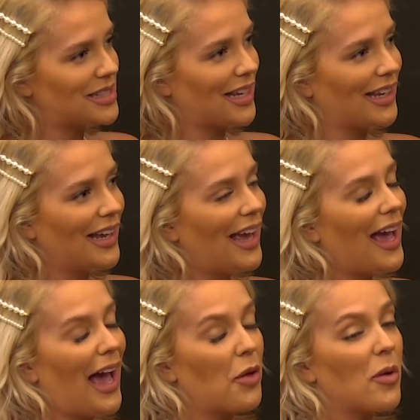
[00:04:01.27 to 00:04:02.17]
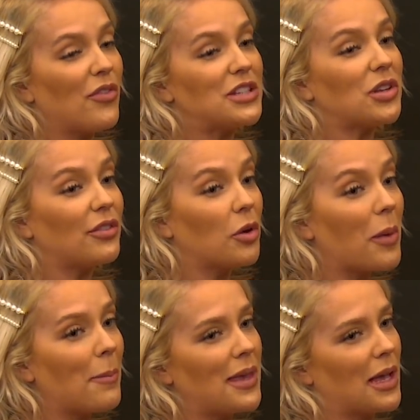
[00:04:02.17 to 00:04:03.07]
assim. Aí uma vez eu levei
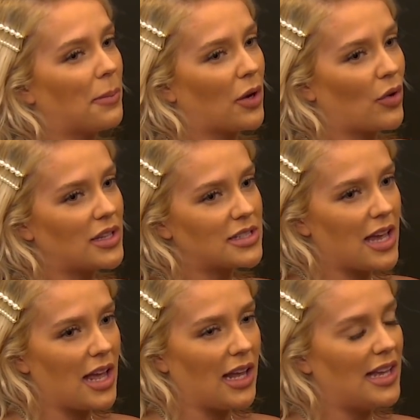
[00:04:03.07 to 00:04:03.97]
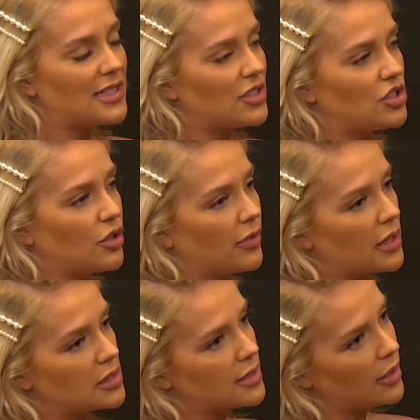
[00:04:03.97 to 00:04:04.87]
uma amiga para conhecer ela. Esse dia eu
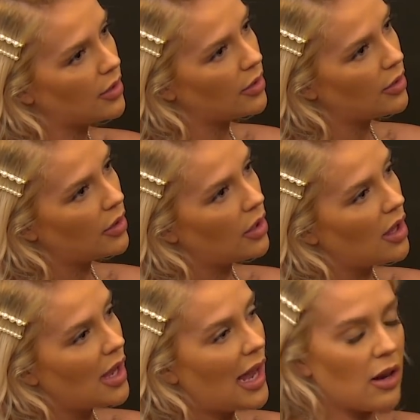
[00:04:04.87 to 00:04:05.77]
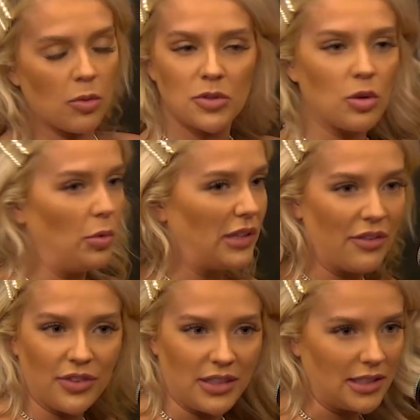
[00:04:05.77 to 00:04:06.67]
fiquei assim, ó. Ela começou a mudar
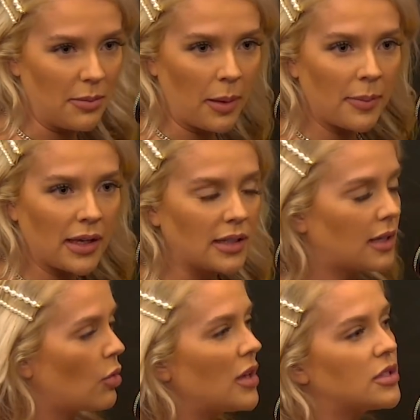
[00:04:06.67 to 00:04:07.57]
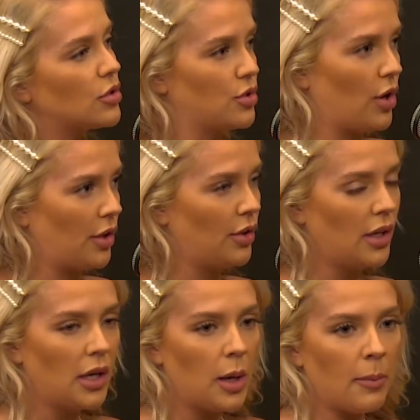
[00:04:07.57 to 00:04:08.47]
a vida da minha amiga. Qual é seu sonho?
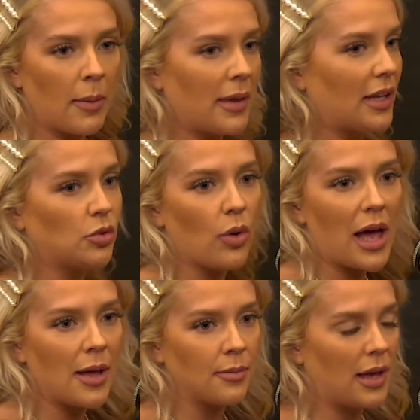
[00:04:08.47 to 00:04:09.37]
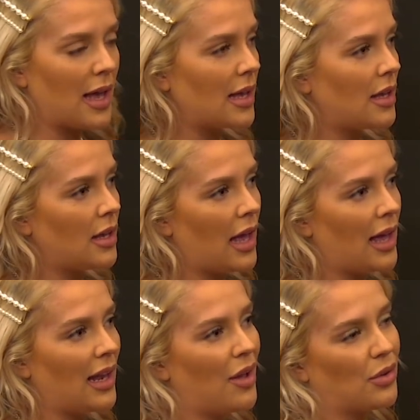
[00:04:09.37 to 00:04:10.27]
minha amiga atuar. Aí
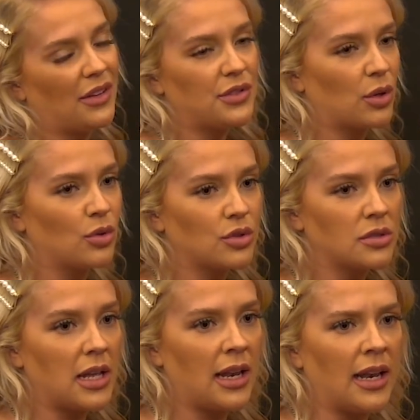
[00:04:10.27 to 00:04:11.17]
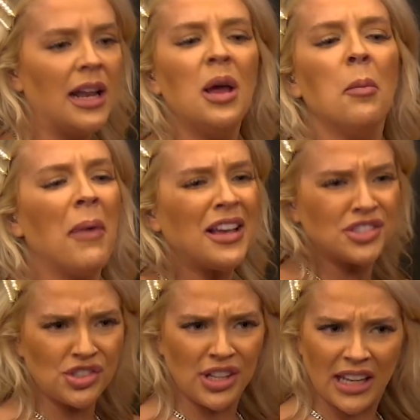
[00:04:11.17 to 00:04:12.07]
ela, ah, eu queria fazer curso no Celerano.
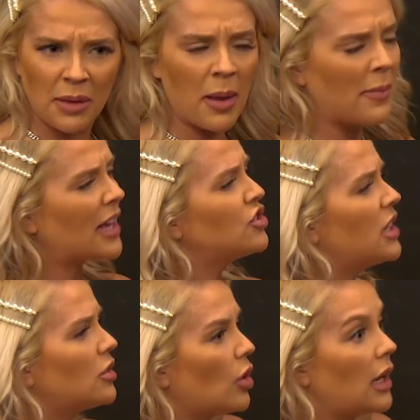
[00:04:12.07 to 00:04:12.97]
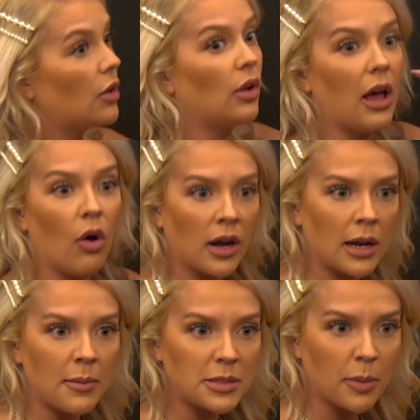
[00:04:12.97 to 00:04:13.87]
Imagina, minha amiga diretora ligou na hora
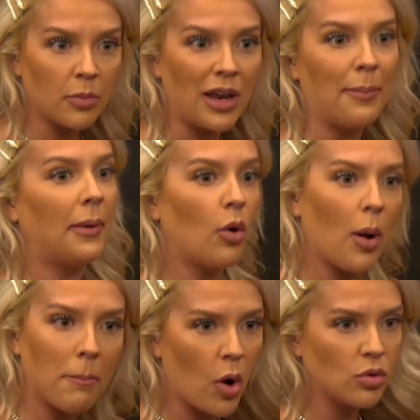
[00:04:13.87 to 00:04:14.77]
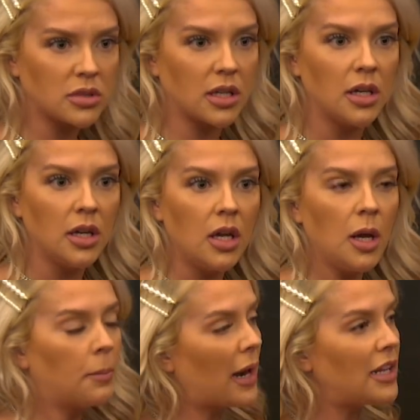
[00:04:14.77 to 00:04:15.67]
na mesa mulher, pegou a bolsa
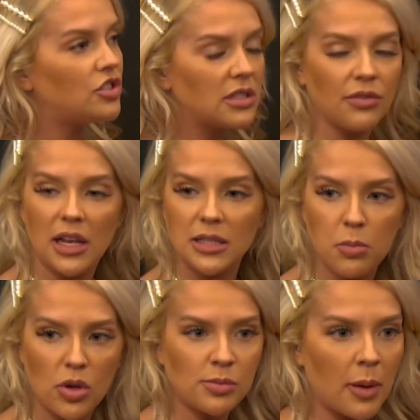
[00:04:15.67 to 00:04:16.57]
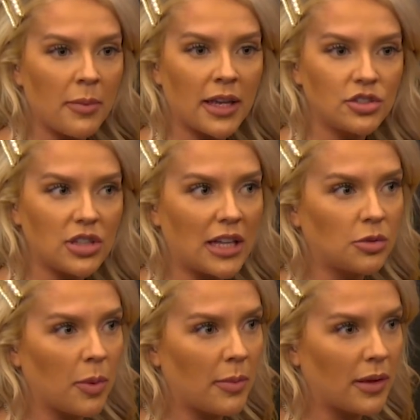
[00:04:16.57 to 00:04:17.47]
pra Letícia Vilas Boas, minha amiga de
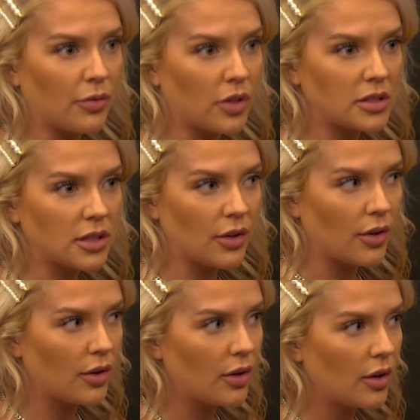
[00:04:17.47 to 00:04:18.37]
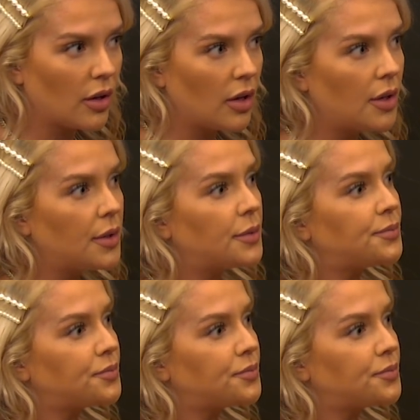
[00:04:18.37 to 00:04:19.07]
teatro. Minha amiga ficou assim. Traz a Luana Boba. aqui